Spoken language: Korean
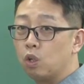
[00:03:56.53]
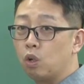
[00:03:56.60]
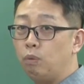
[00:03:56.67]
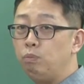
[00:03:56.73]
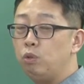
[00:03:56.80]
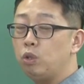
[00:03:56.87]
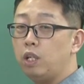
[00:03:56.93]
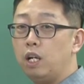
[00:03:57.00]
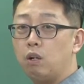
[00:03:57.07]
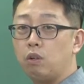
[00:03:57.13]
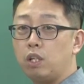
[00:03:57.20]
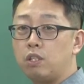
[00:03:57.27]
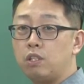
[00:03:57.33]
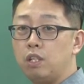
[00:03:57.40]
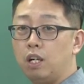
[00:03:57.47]
검육이라고
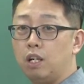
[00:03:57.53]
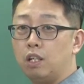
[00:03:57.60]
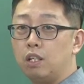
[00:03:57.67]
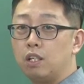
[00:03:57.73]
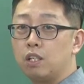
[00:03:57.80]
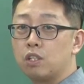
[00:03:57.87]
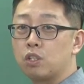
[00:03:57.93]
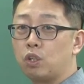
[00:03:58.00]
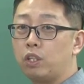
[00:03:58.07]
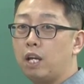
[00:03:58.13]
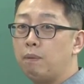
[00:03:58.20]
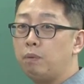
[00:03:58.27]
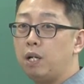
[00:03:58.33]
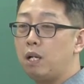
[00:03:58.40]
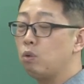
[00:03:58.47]
그랬죠?
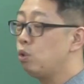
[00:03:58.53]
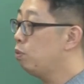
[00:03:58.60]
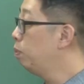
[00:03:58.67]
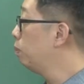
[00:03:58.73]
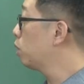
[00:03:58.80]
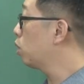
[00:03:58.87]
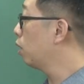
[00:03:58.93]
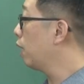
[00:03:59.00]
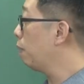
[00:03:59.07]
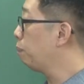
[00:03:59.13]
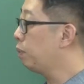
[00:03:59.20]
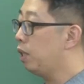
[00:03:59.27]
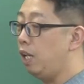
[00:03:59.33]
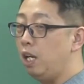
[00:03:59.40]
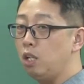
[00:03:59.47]
전압을 알고 싶으면
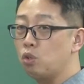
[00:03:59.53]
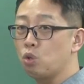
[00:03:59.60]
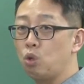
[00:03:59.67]
전압계,